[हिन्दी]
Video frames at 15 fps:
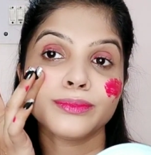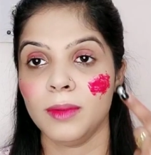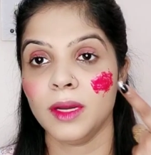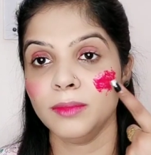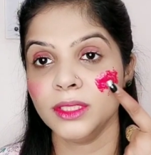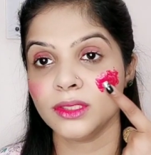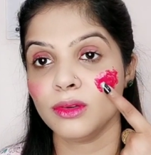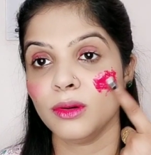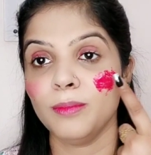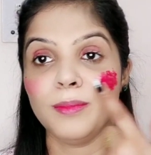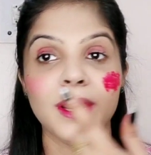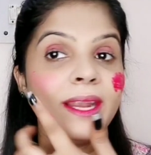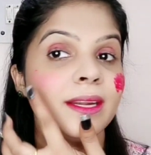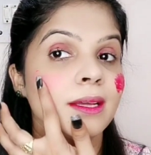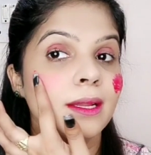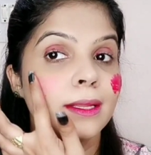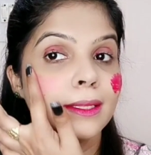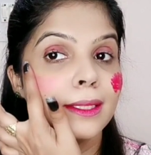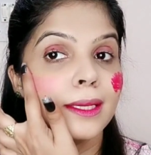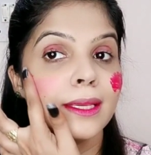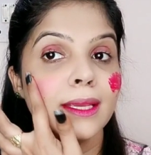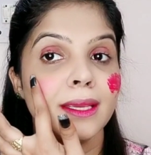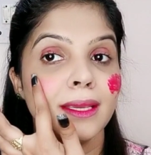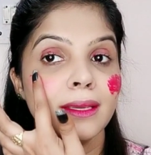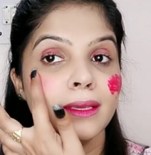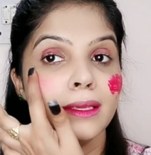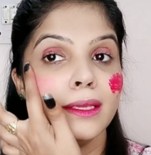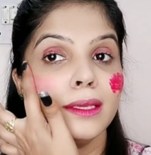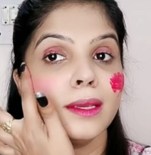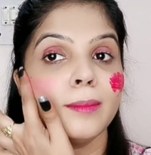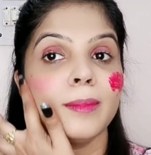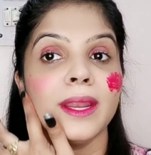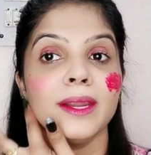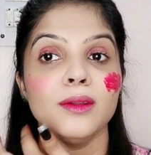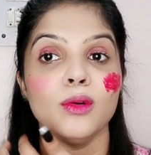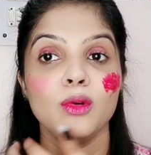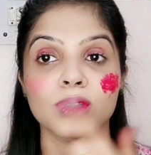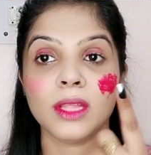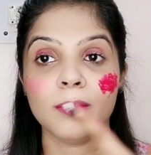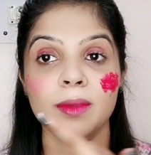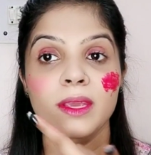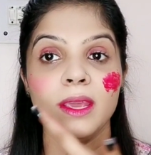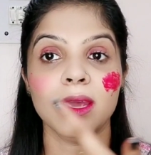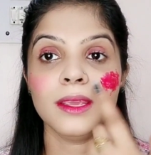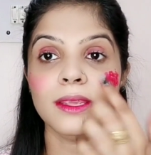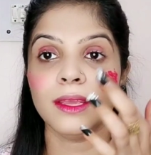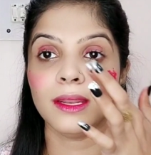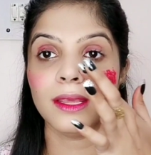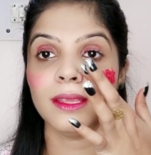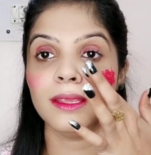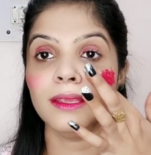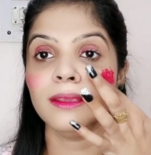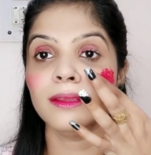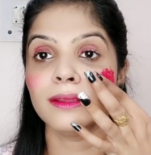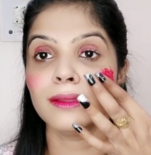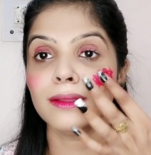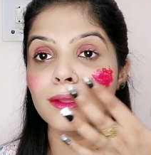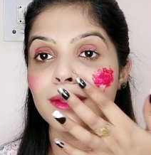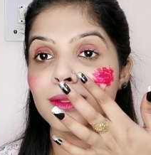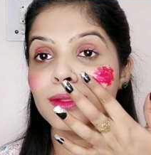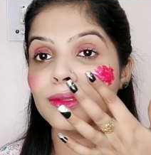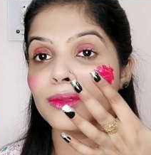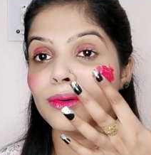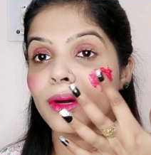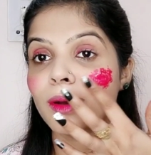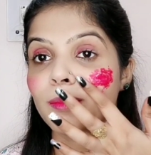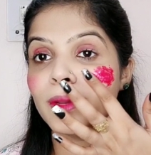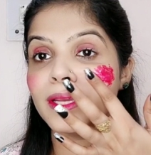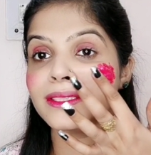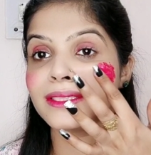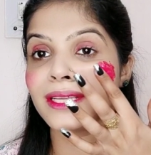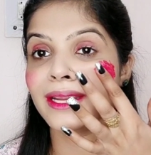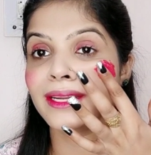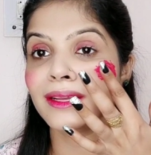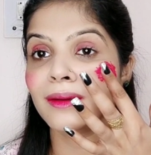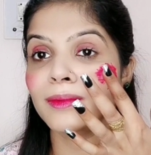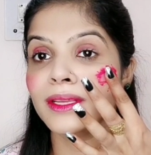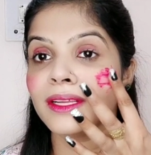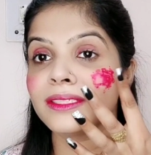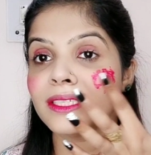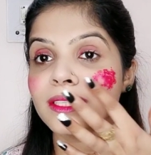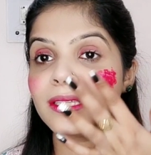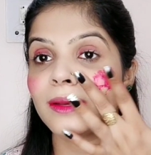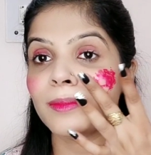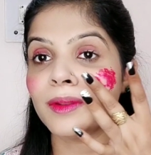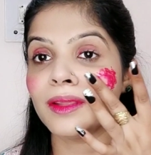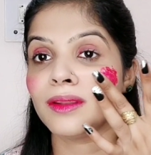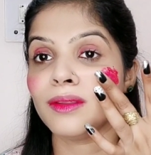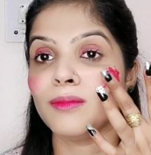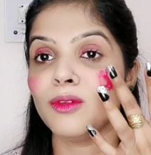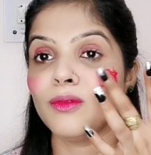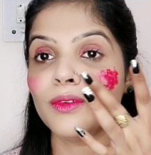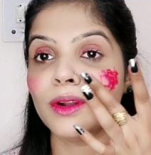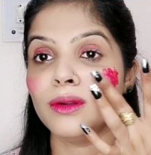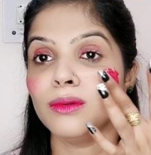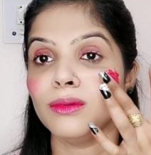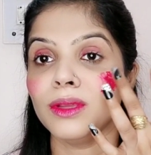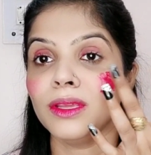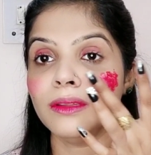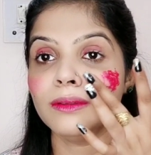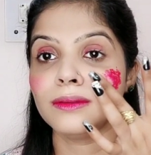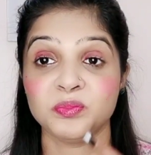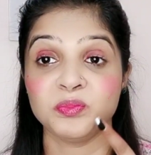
हम इसको ब्लेंड करके देखेंगे कि ये ब्लेंड होता भी है या नहीं तो अब मैं इस साइड का भी अच्छे से अपने रिमूव कर लूंगी